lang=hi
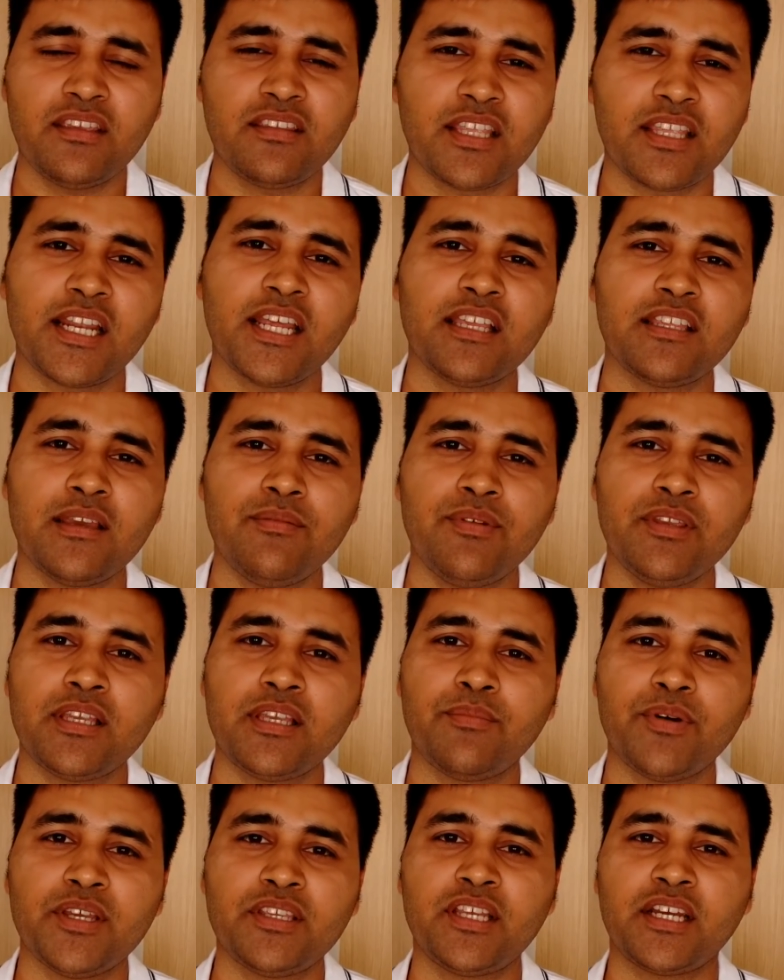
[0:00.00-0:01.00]
इस तरह से भी
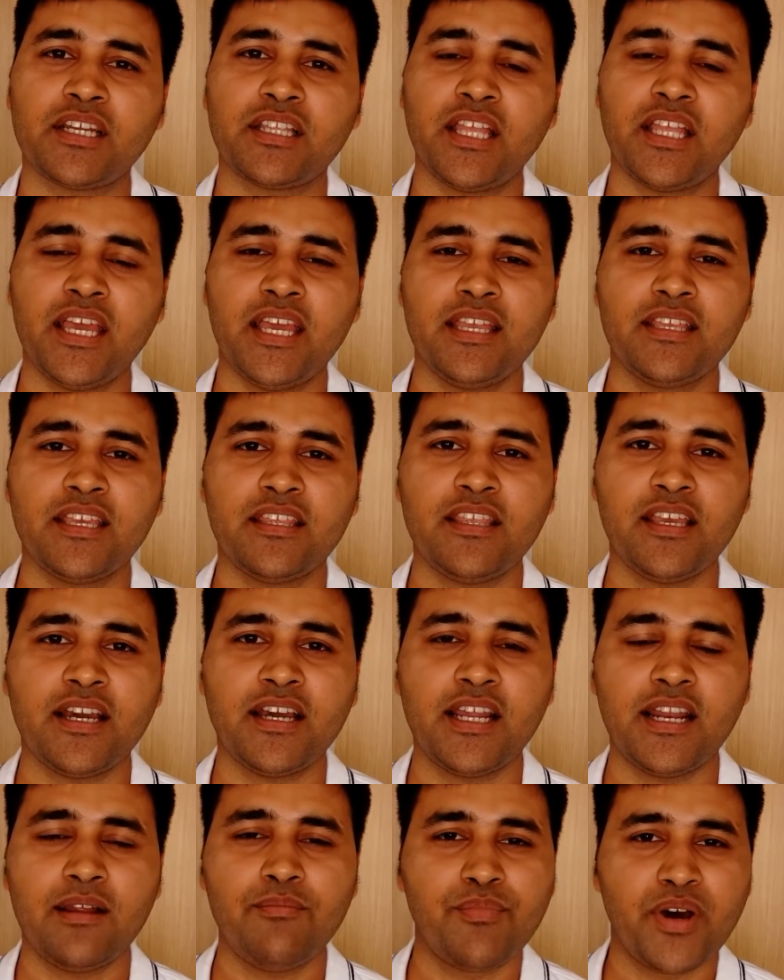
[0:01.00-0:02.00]
समझ सकते हैं जैसे
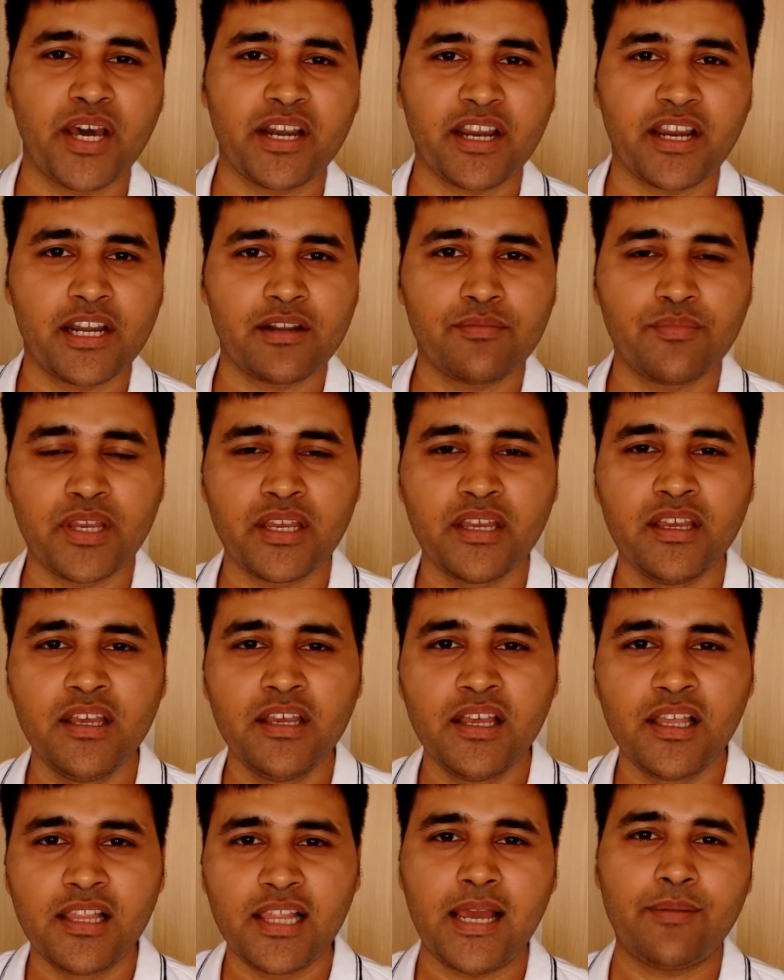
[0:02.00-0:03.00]
अगर आप मार्केट में
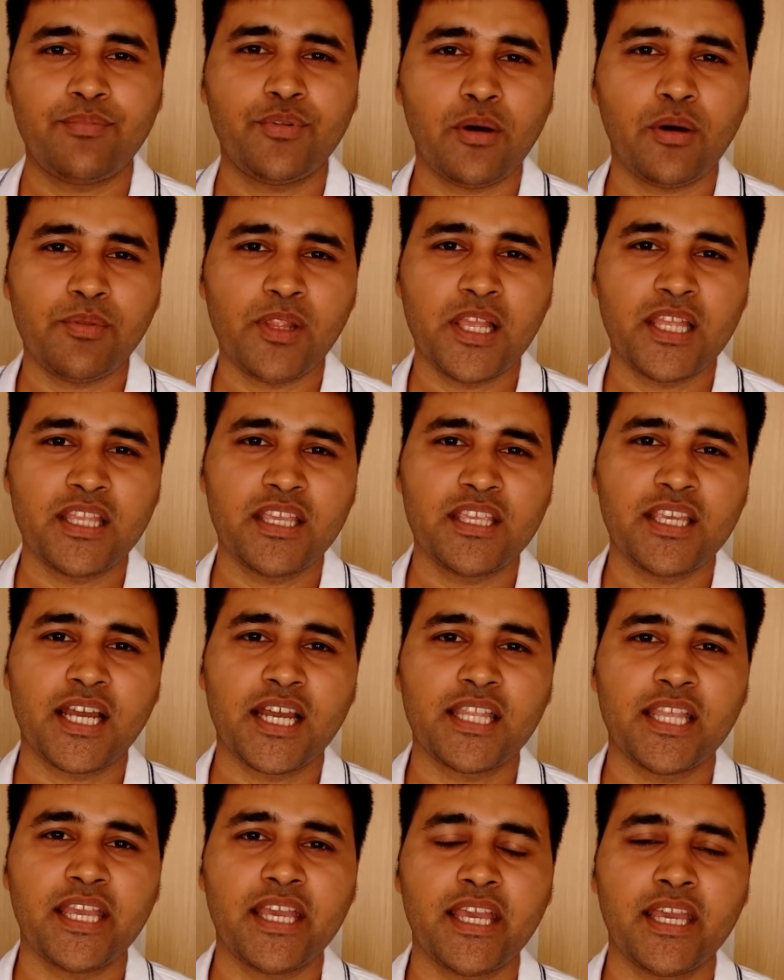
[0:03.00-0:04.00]
लैपटॉप लेने
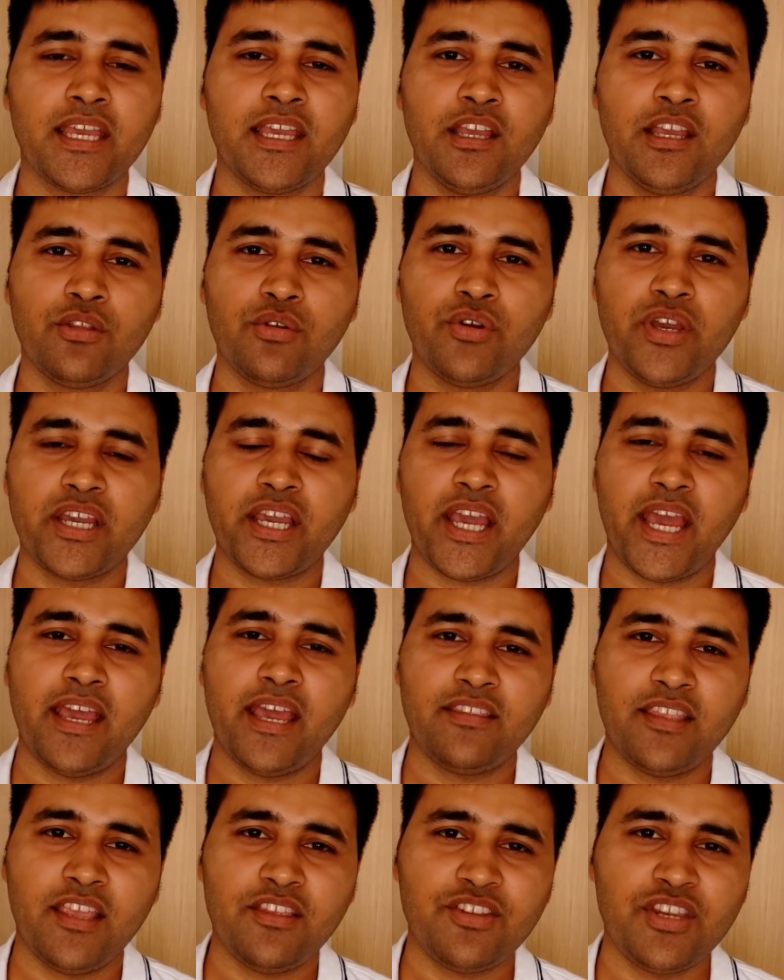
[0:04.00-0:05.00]
जाते हैं तो एक
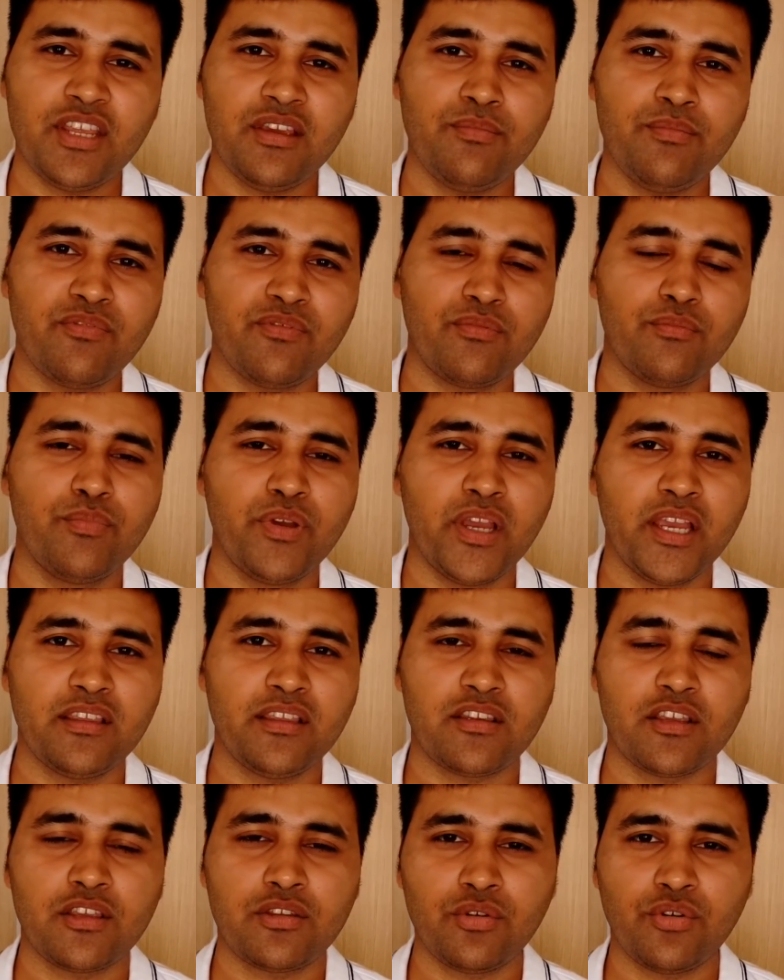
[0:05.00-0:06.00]
एस एस डी
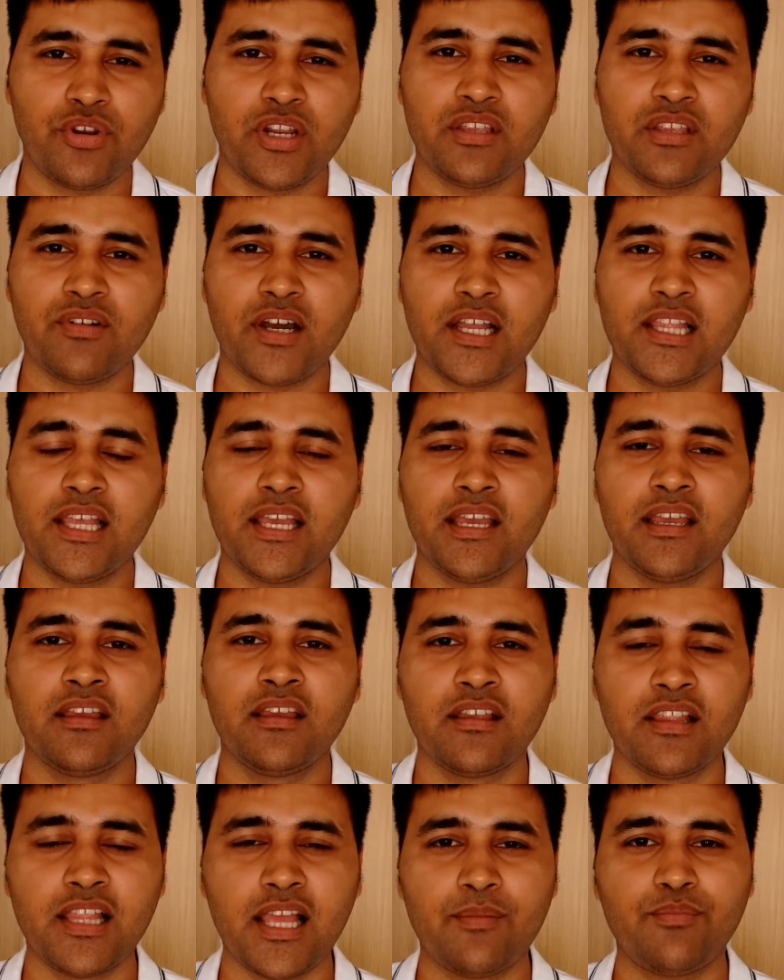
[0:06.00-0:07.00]
बेस्ड स्टोरेज वाले
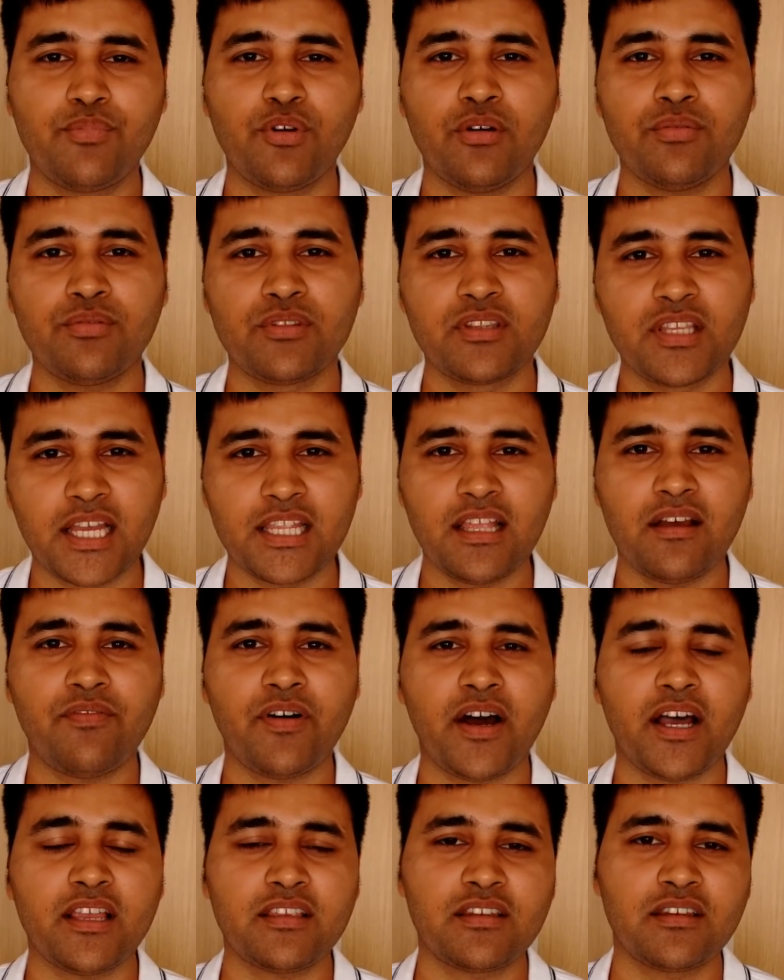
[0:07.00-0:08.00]
लैपटॉप ज़्यादा
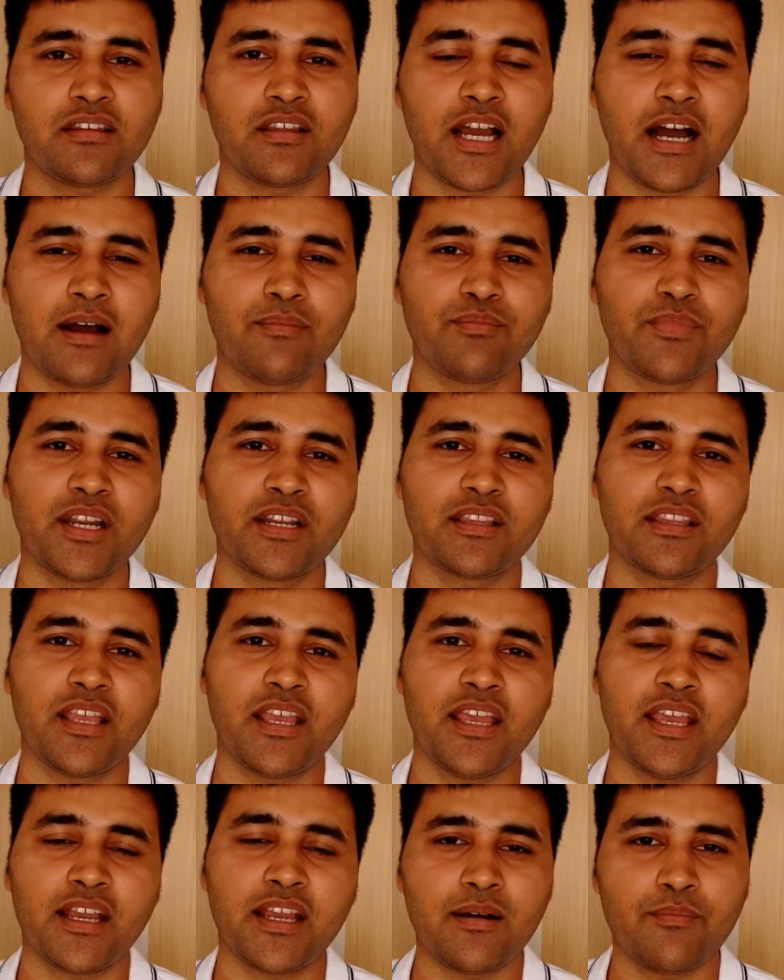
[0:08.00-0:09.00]
फास्ट काम करते
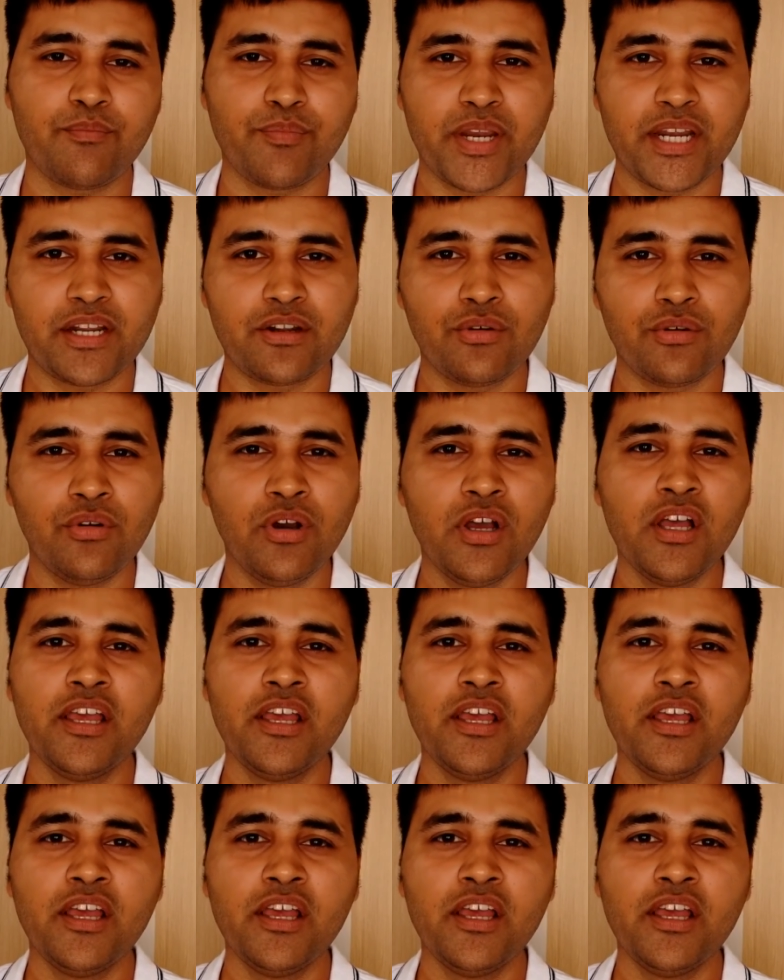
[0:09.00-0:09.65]
हैं कंपेयर टू